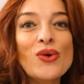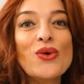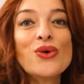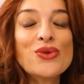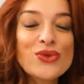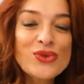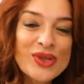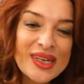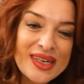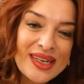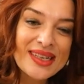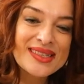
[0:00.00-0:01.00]

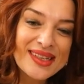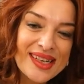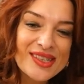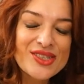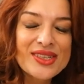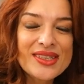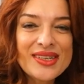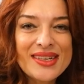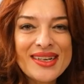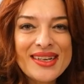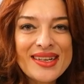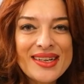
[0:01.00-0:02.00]
oyunlarıyla,
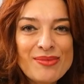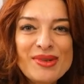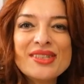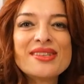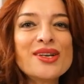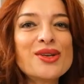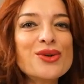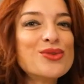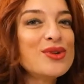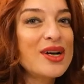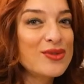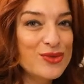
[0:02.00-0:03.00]
sanatçılığıyla ilgili bir tek
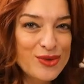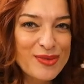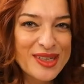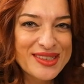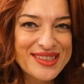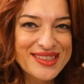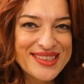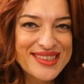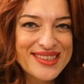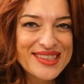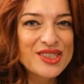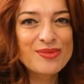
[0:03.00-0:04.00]
kötü laf
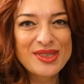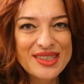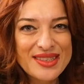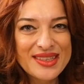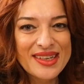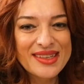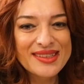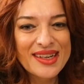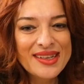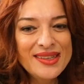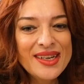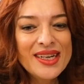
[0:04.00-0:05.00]
duymazsınız hiçbir
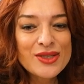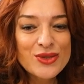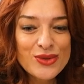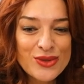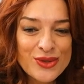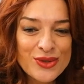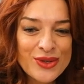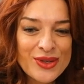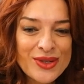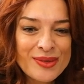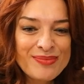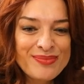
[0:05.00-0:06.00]
insandan. Çünkü
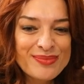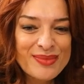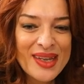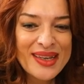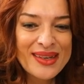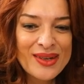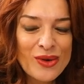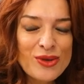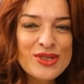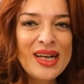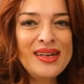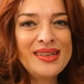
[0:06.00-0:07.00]
e,
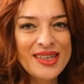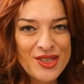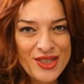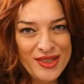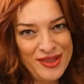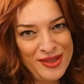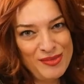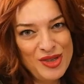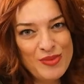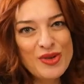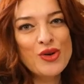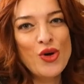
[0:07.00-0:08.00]
özenle
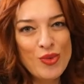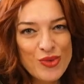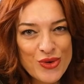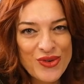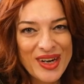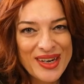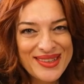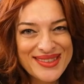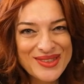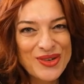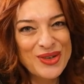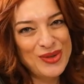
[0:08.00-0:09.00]
yaşanılmış bir ömrü
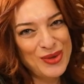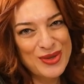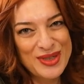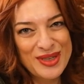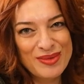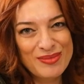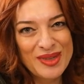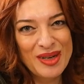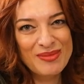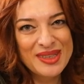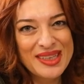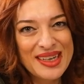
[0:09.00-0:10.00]
var. Öyle
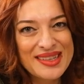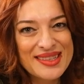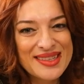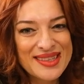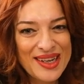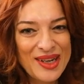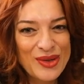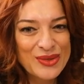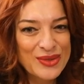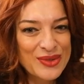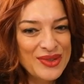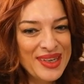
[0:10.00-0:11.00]
dostlarımdan bir tanesi sağ
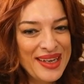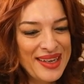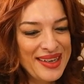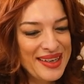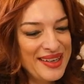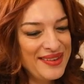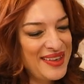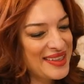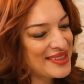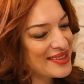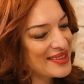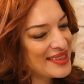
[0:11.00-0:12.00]
olsun.
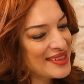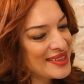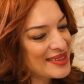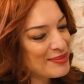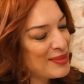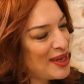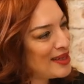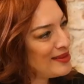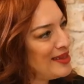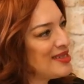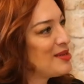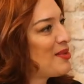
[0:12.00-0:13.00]
Levent, e,
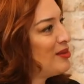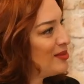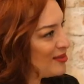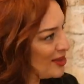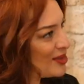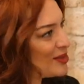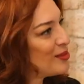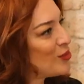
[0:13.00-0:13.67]
ben ne zaman işte